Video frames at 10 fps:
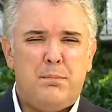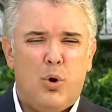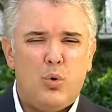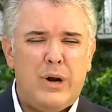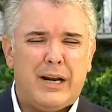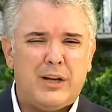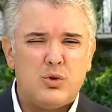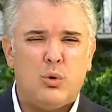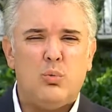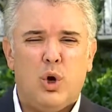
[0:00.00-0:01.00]
por una
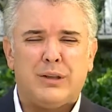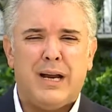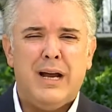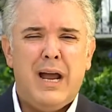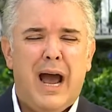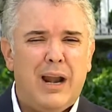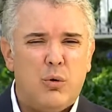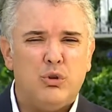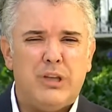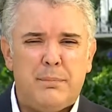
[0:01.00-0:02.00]
razón u otra,
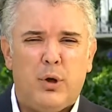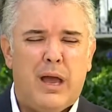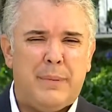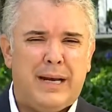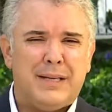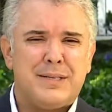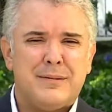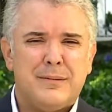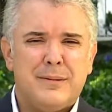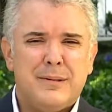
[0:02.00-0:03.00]
algún tipo de
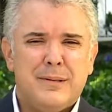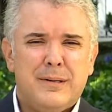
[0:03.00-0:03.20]
amenaza.